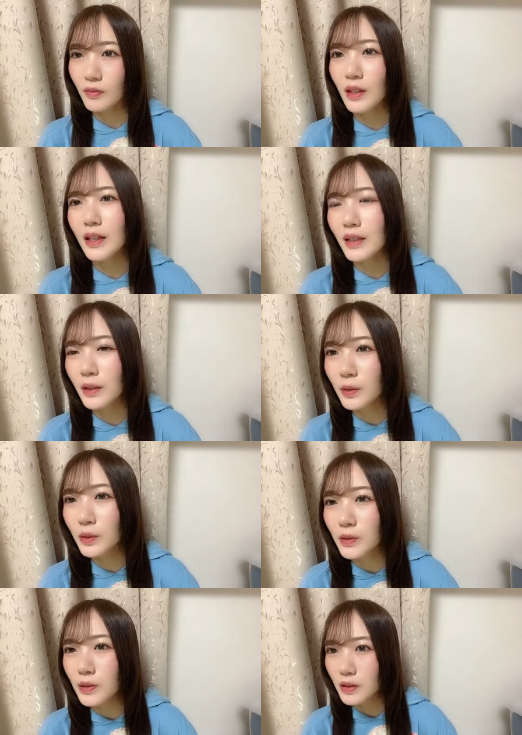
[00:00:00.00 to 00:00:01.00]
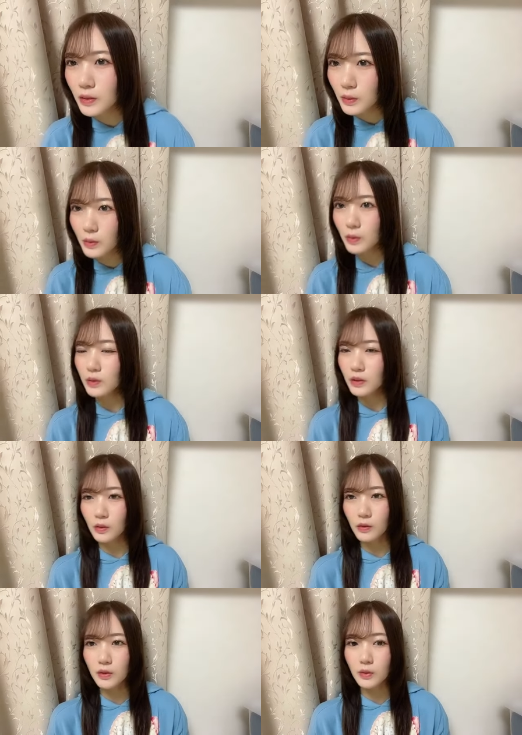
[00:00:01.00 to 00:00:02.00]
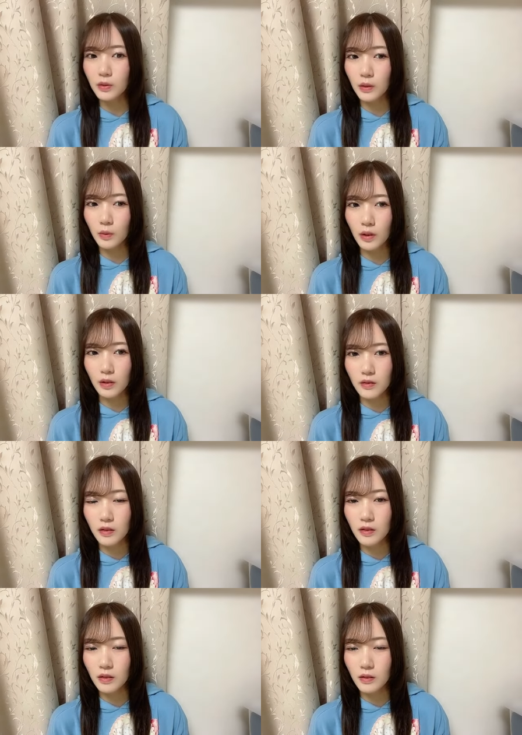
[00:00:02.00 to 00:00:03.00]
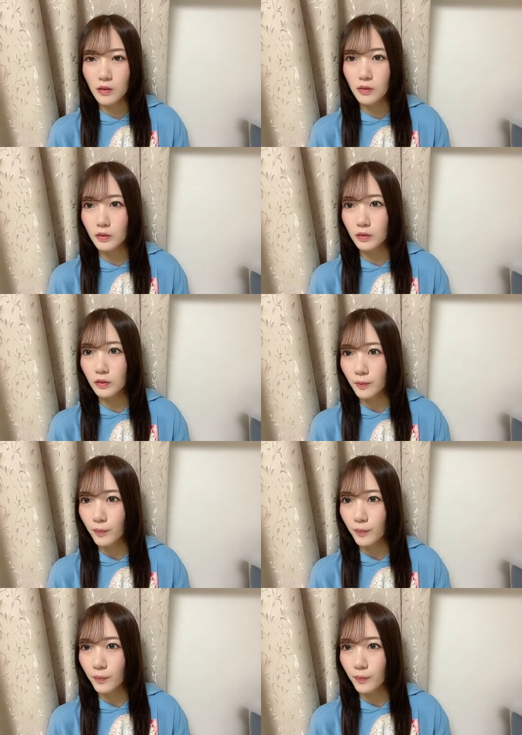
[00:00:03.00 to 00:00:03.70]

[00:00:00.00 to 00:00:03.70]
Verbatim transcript: えー、今年の年越す時は前転する